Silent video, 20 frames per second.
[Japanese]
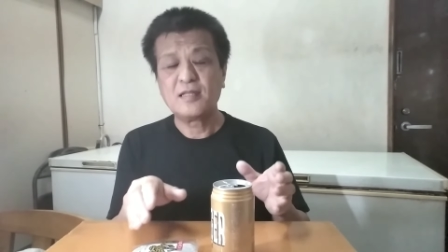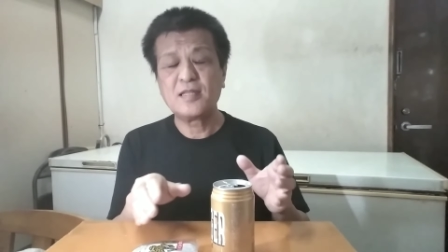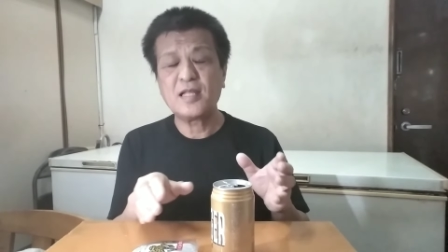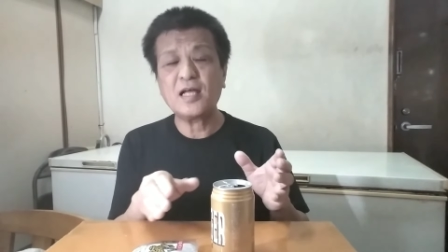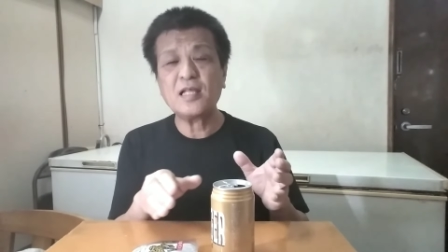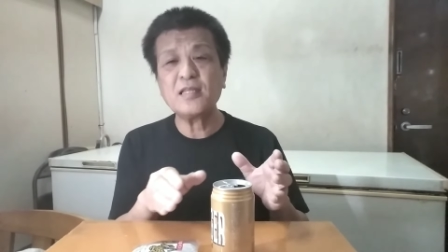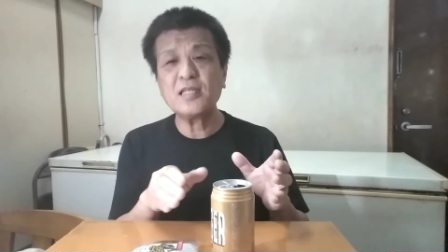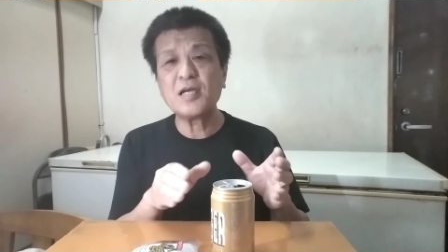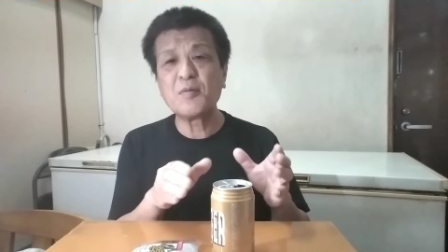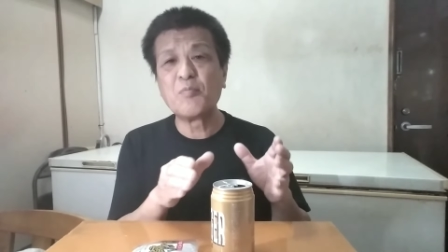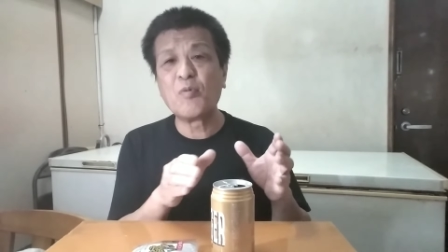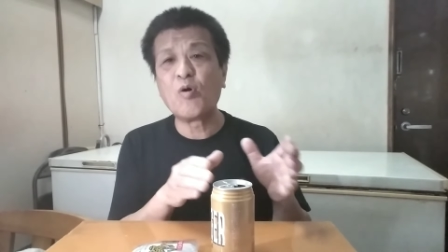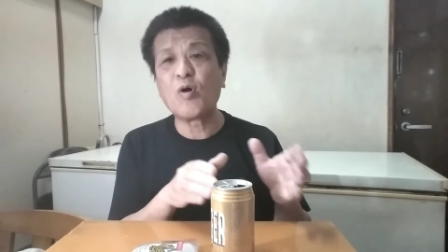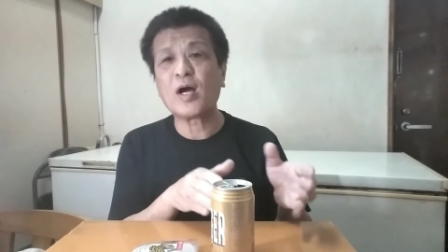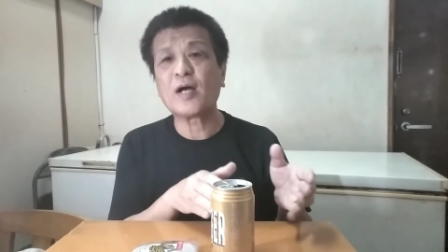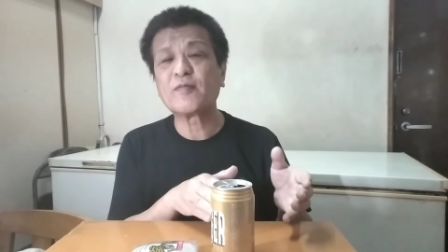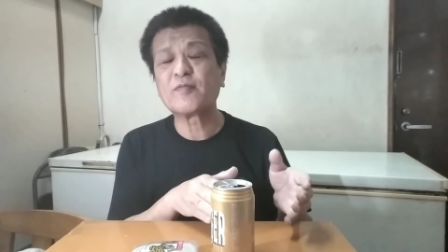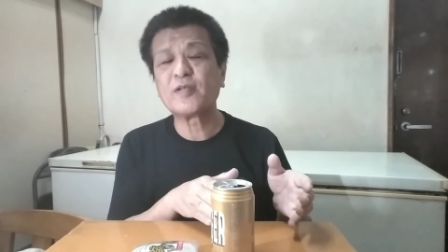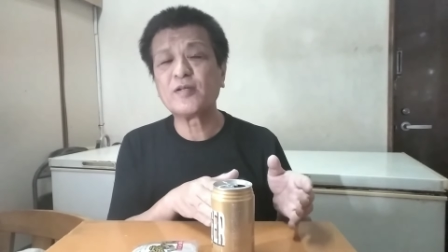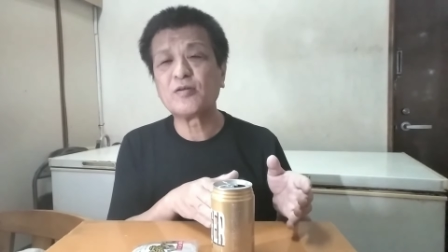なんで
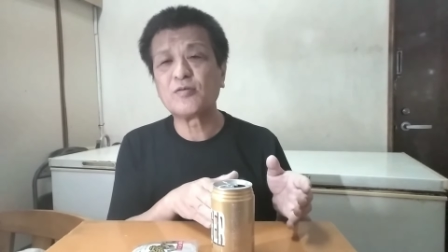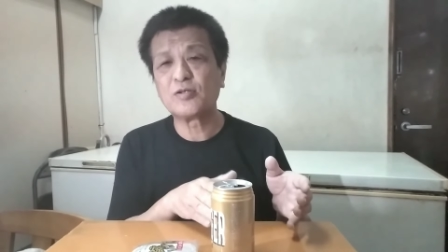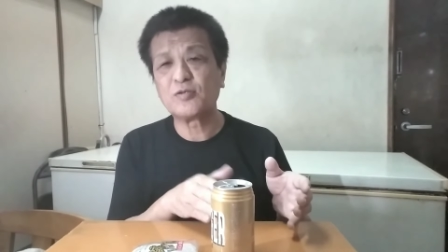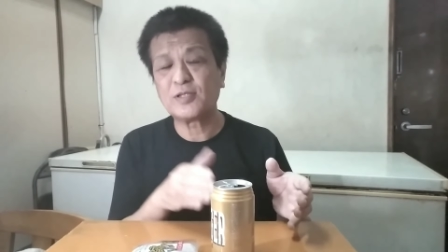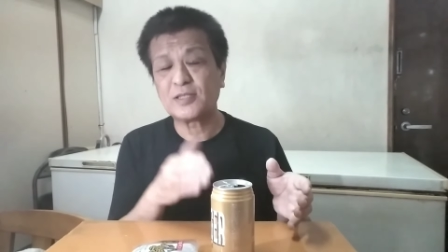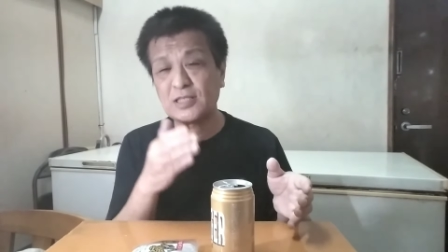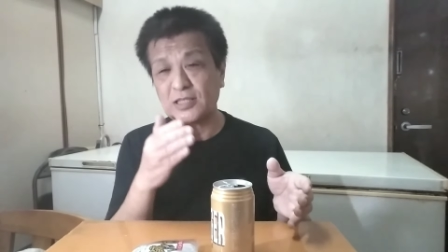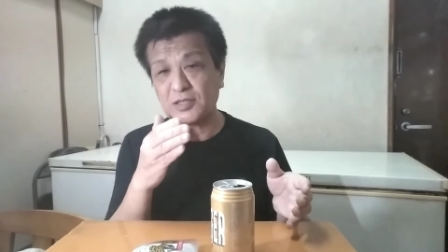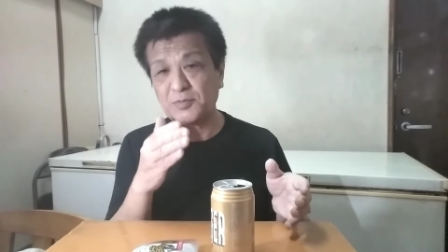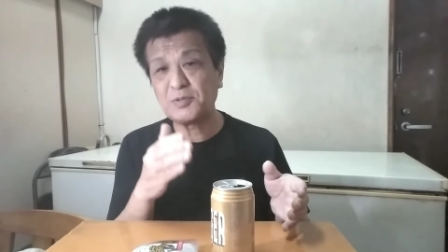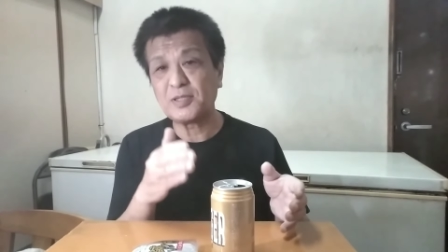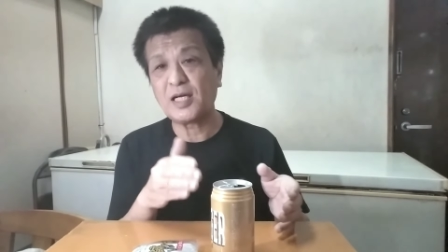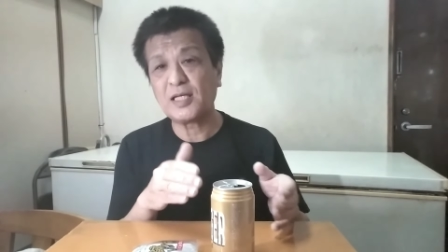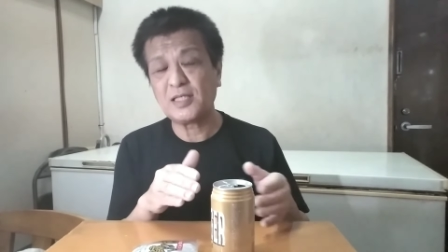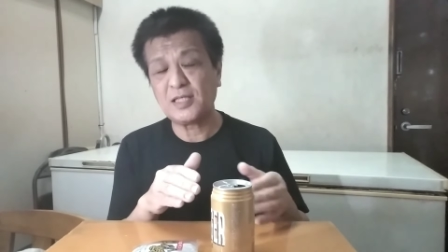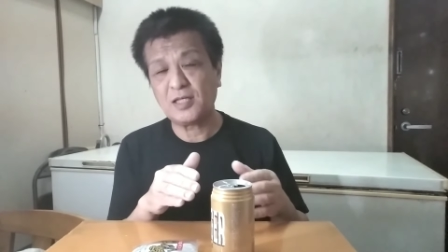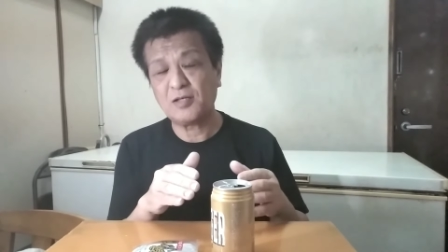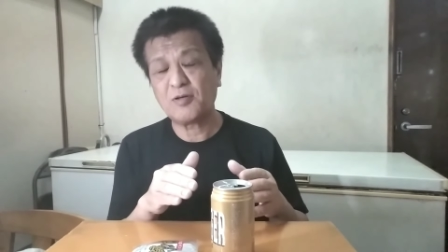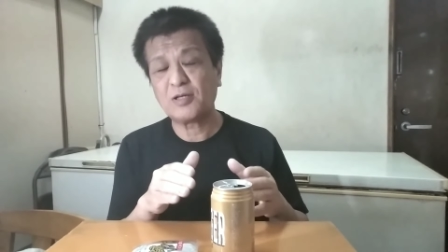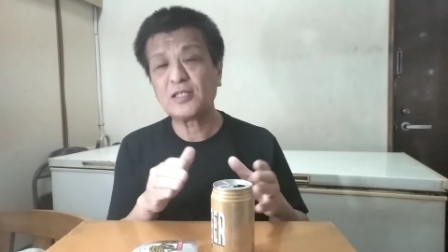儲かってるのに私みた
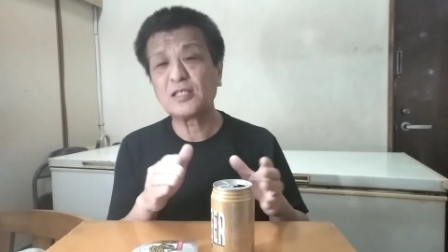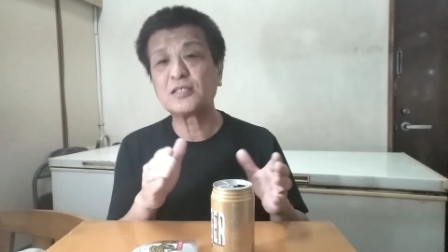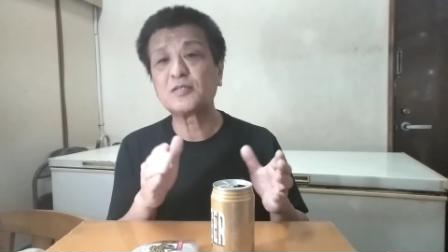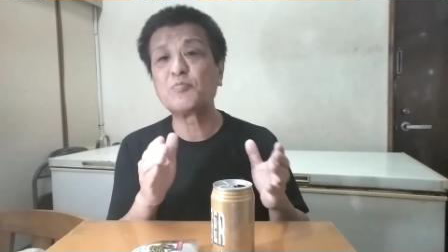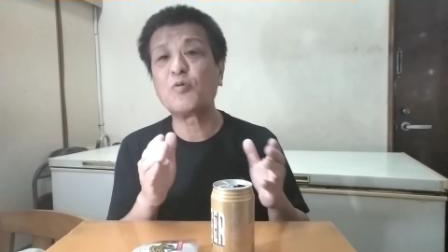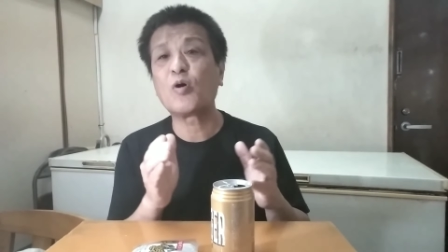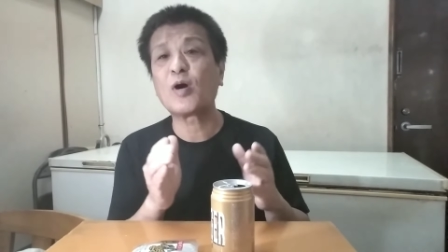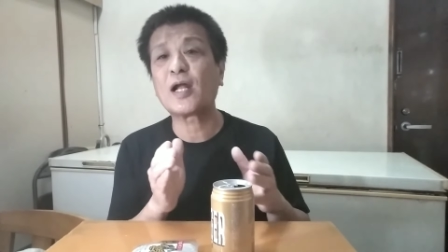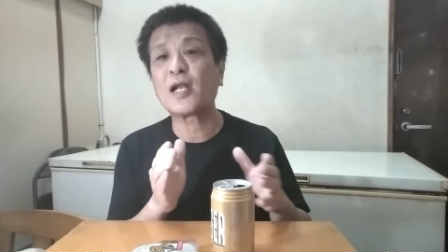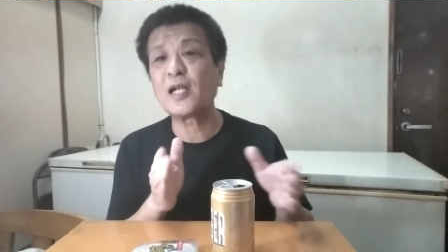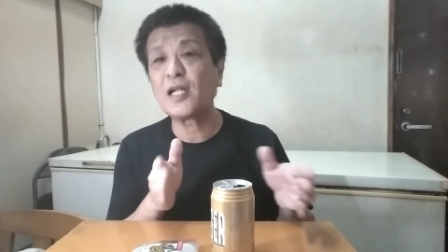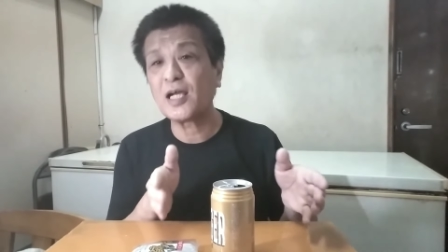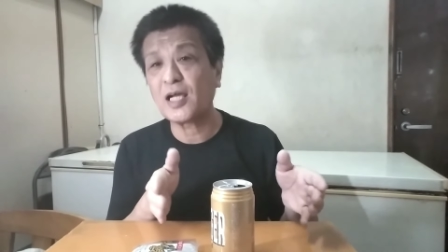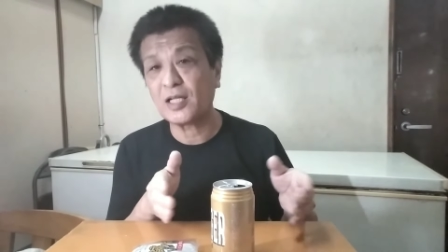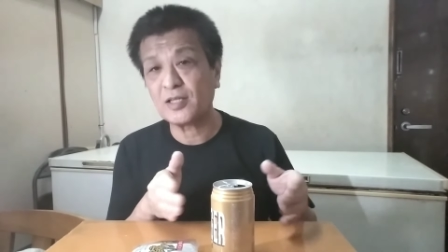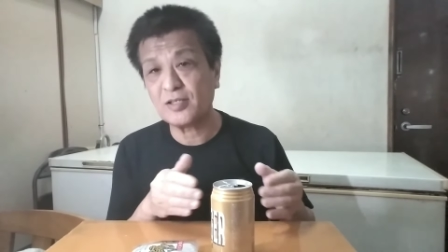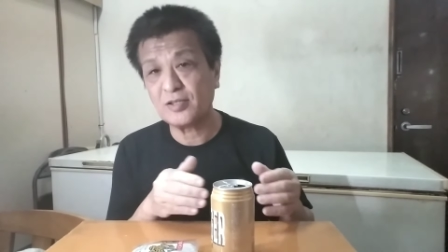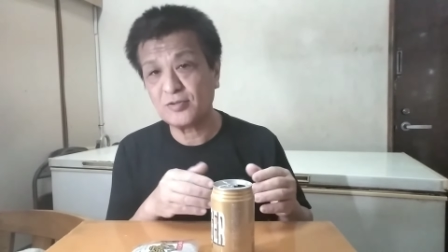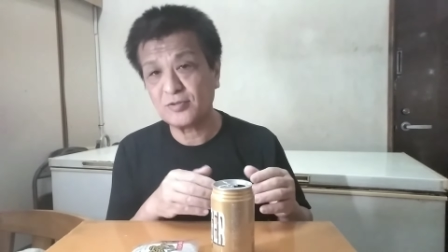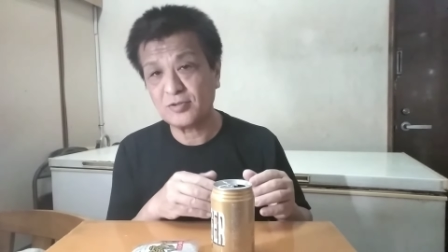いに、私儲からない
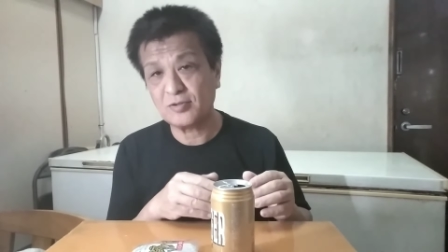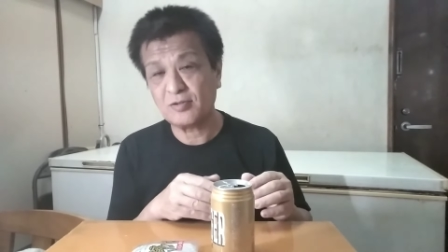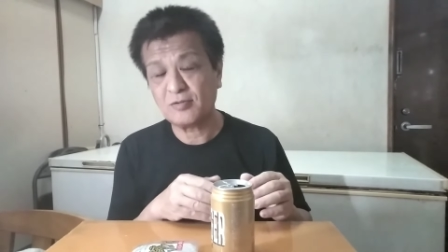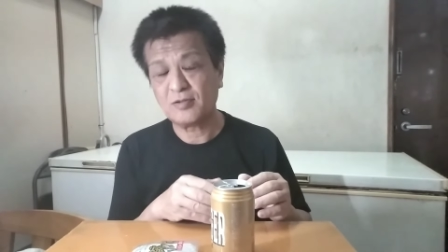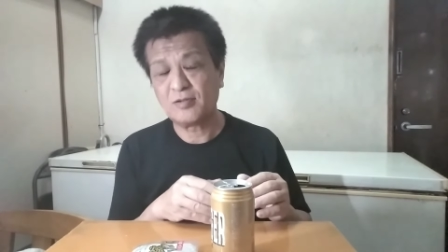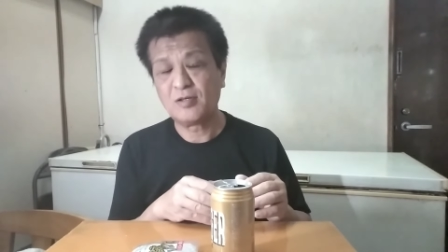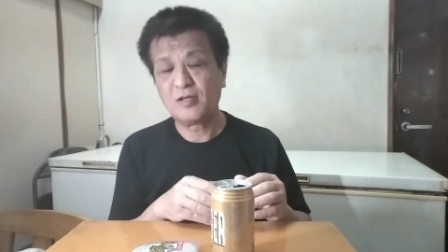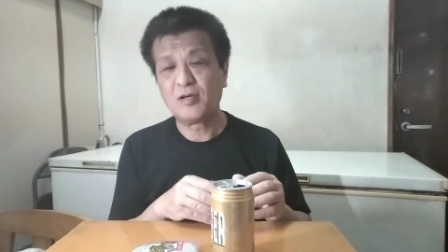かやってるんですよ。